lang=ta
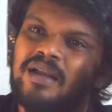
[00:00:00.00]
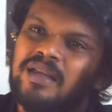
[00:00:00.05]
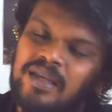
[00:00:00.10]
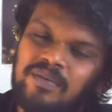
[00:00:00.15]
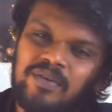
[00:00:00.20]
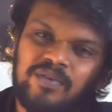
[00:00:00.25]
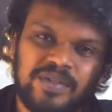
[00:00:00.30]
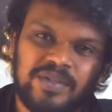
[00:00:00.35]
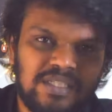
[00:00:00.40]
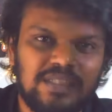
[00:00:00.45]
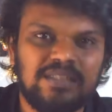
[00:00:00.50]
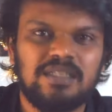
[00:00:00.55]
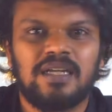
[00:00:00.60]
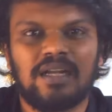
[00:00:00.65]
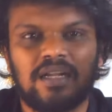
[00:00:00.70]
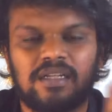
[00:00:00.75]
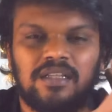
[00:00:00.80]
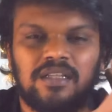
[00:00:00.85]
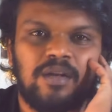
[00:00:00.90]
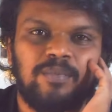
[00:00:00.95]
ஈவன் விஜய்
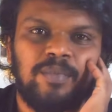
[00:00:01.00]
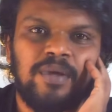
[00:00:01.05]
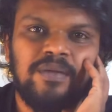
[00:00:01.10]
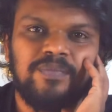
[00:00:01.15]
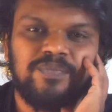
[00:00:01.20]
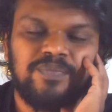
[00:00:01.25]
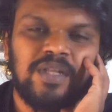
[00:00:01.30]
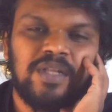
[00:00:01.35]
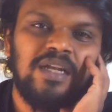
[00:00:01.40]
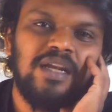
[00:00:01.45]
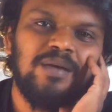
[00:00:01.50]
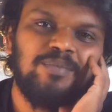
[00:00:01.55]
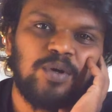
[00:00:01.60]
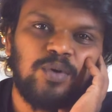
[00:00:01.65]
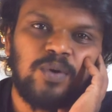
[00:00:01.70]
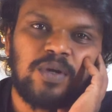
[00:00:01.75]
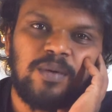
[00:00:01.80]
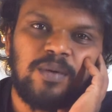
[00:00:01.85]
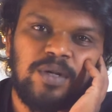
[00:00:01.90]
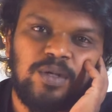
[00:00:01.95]
சாராக இருந்தாலுமே என்ன
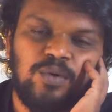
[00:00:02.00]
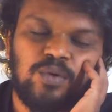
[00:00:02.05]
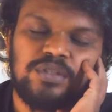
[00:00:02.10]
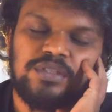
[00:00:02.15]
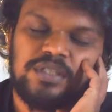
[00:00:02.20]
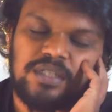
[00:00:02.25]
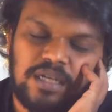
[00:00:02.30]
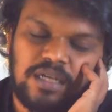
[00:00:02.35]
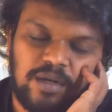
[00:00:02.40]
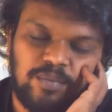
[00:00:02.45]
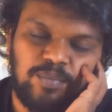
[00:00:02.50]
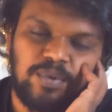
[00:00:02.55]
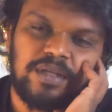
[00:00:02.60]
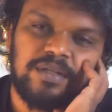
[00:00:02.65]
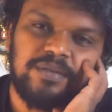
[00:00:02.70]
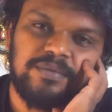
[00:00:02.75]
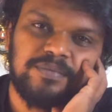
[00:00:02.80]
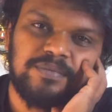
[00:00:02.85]
பண்ணுவார் அப்படின்னு ஒரு சின்ன கற்பனை